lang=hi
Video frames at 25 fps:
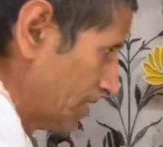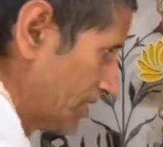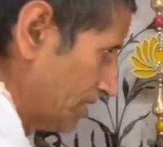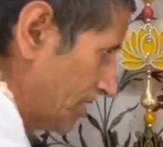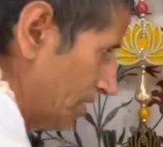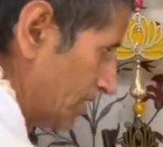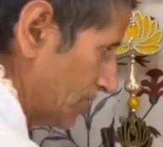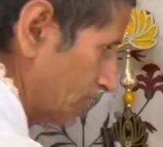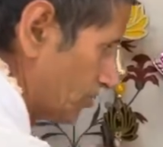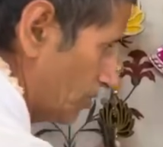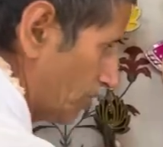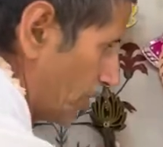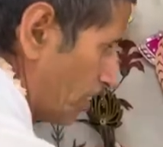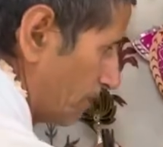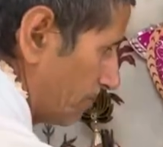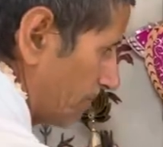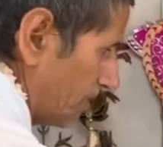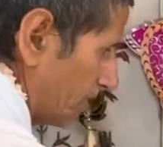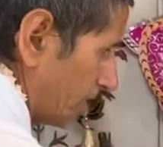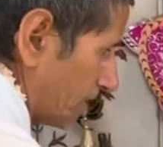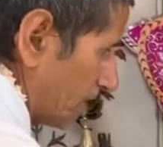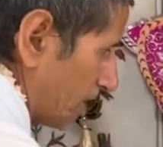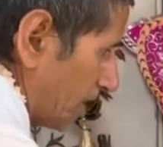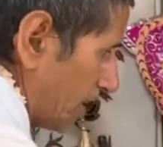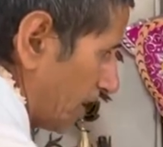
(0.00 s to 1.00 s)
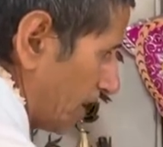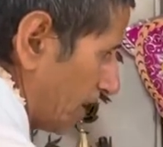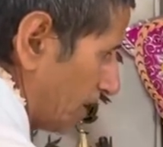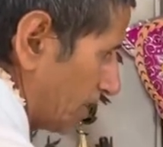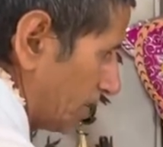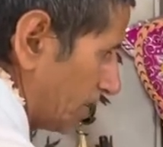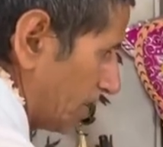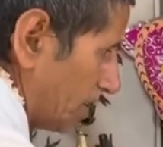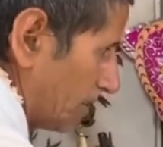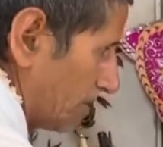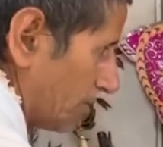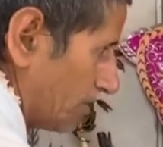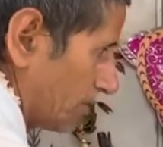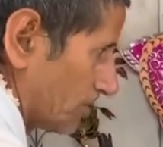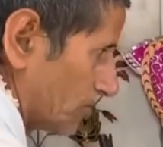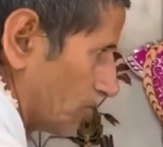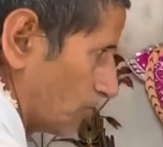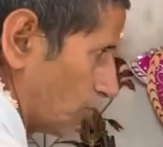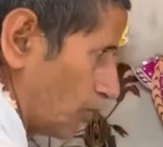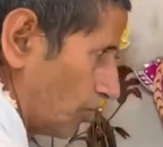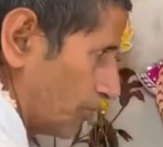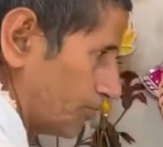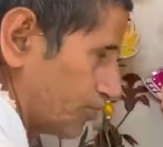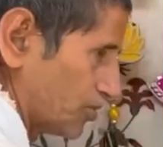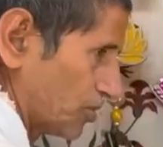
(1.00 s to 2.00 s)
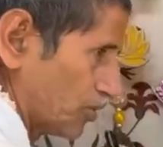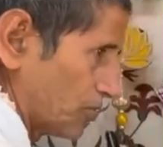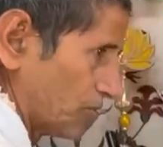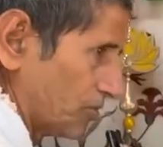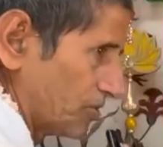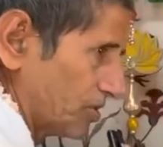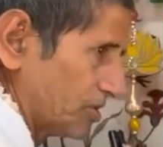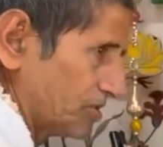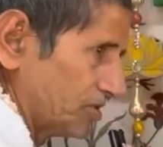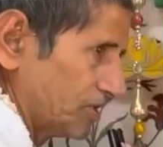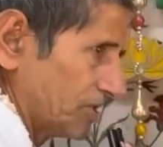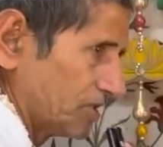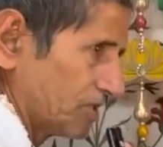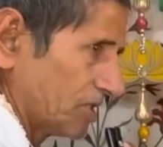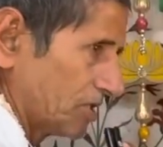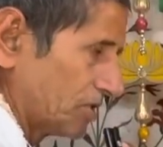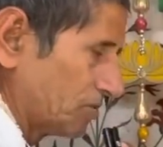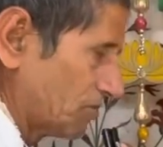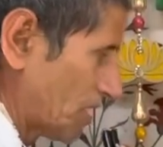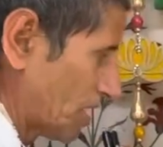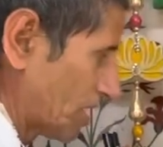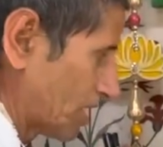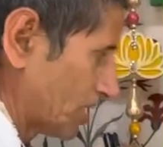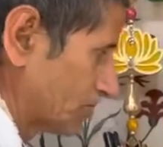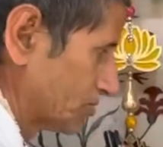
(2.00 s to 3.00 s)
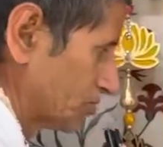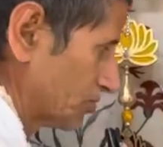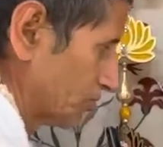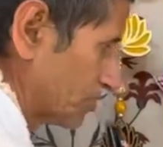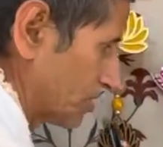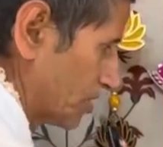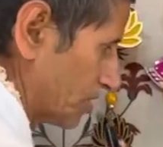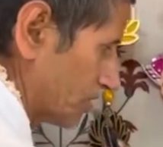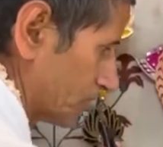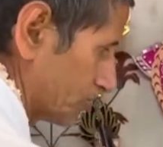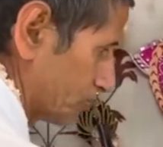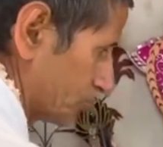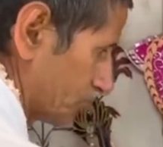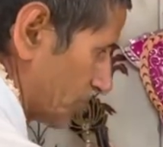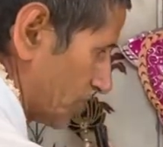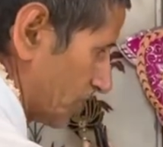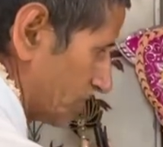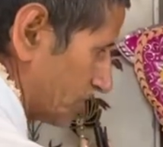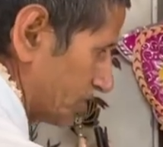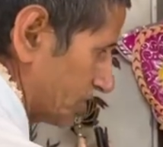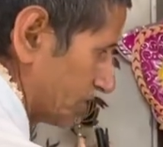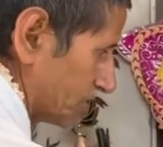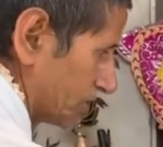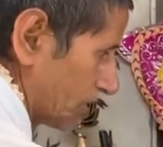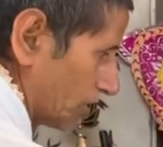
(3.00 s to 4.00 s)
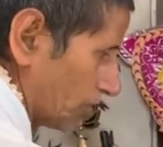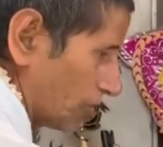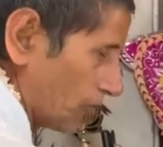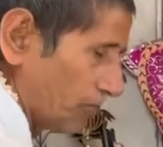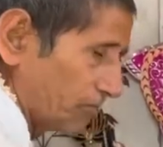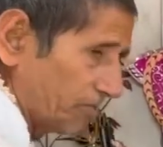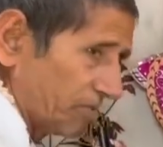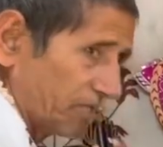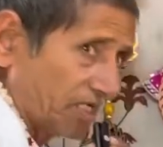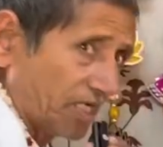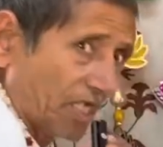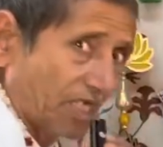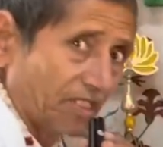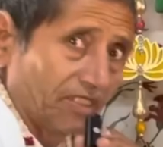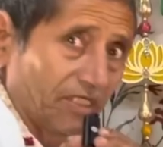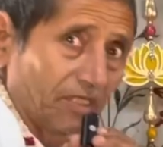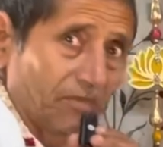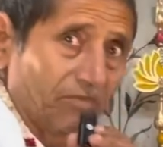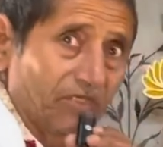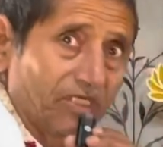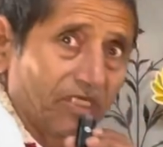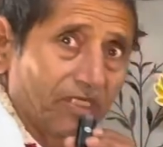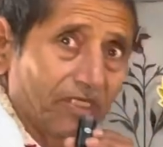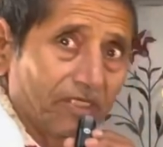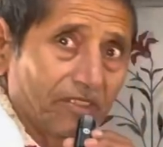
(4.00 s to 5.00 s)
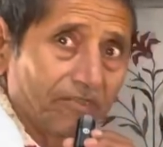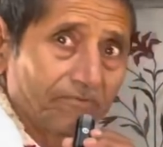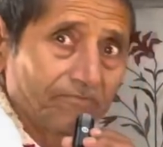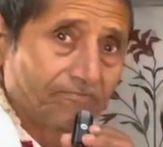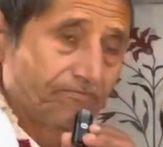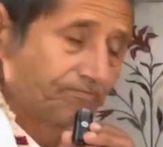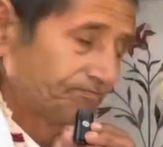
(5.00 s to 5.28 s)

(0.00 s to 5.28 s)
ये जो है विग्रह है ये गुप्त कुंड जिनके द्वारा सुरक्षित है वो बीरा देवी हैं